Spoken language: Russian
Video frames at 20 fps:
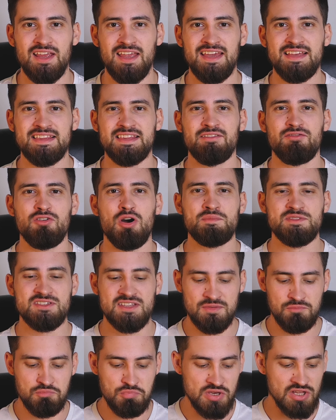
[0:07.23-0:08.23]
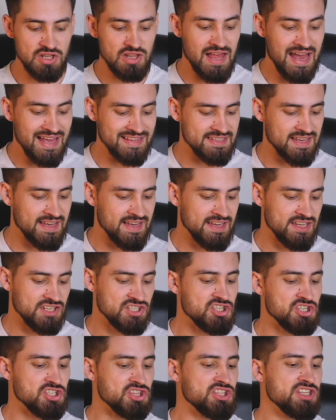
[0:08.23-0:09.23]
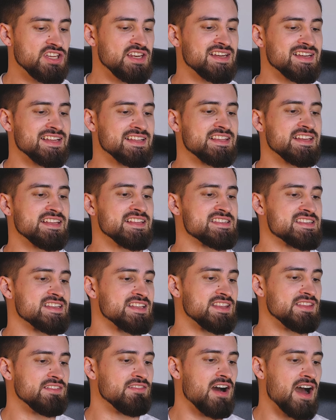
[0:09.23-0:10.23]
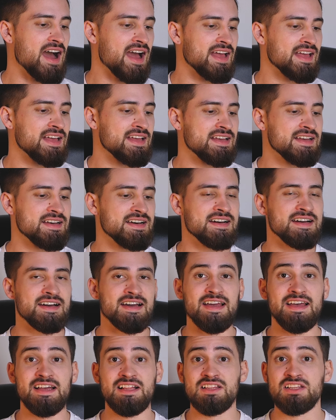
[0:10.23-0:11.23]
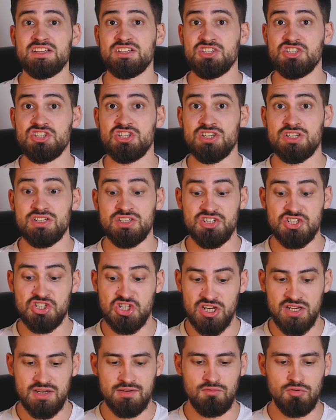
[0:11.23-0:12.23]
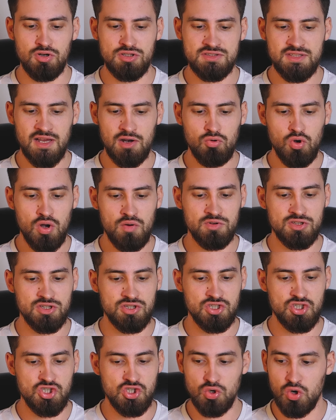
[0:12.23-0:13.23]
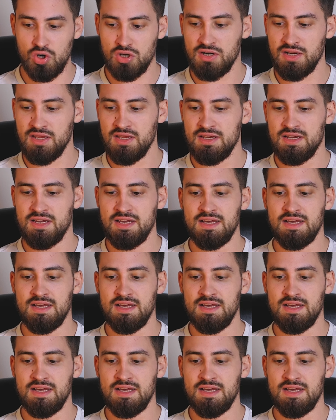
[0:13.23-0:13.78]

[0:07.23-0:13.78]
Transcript: И это ВОМС Пилат 4 на 32 LGG. Вот такой вот черный,